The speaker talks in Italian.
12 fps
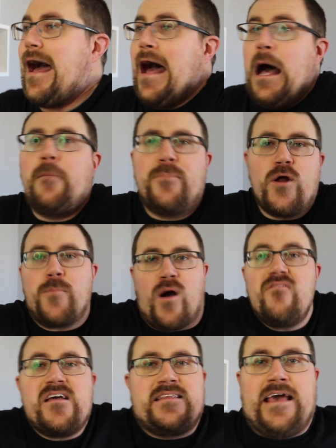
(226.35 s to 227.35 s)
Apro e
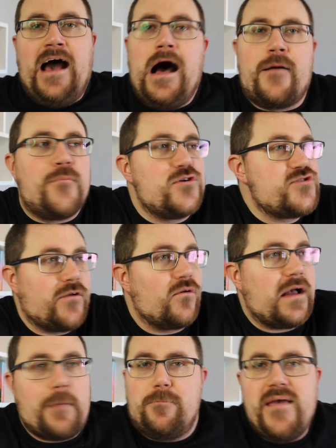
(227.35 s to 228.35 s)
poi vediamo, cioè
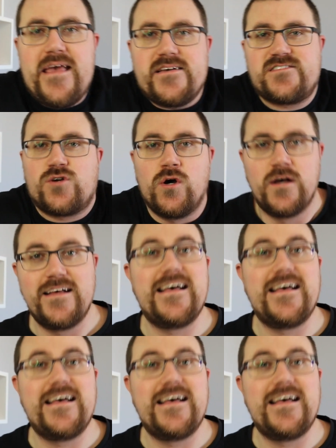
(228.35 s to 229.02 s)
non capisco.